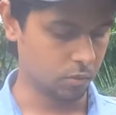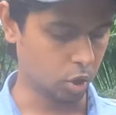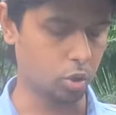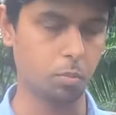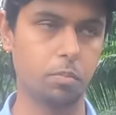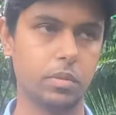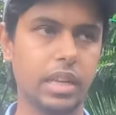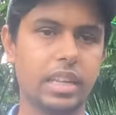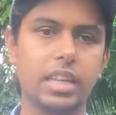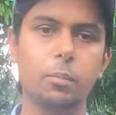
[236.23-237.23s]
যত
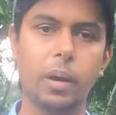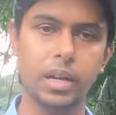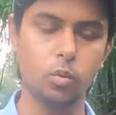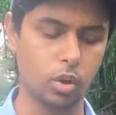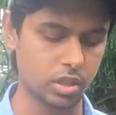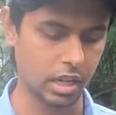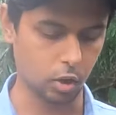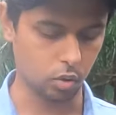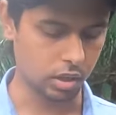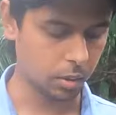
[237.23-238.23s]
দেরিতে পারেন ওয়াশ না
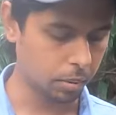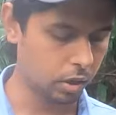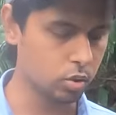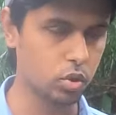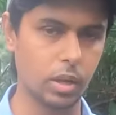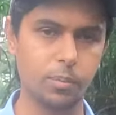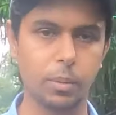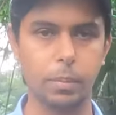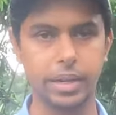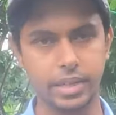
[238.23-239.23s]
করাটাই ভালো যদি আপনি
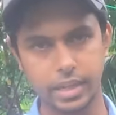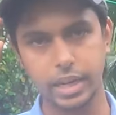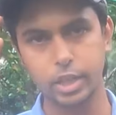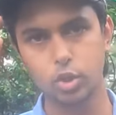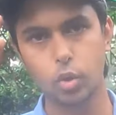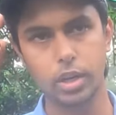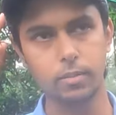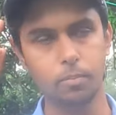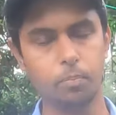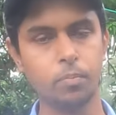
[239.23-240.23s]
বেন্টেনা রিচ করেন
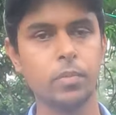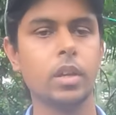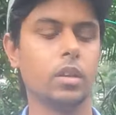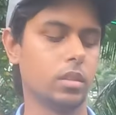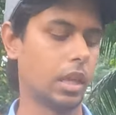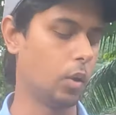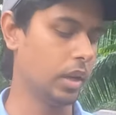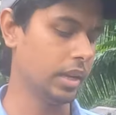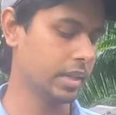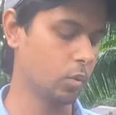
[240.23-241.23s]

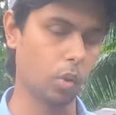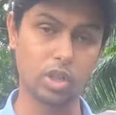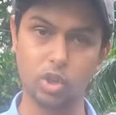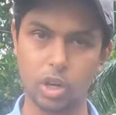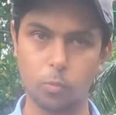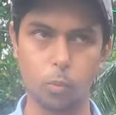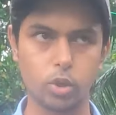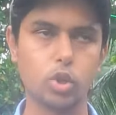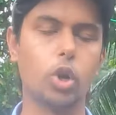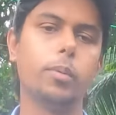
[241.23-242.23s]
তাহলে এটা ওয়াশ করার
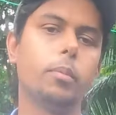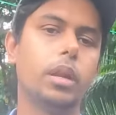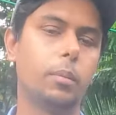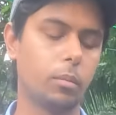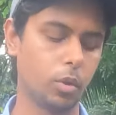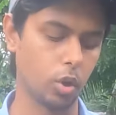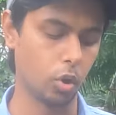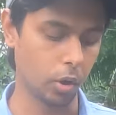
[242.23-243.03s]
প্রয়োজন হবে বলে আমার মনে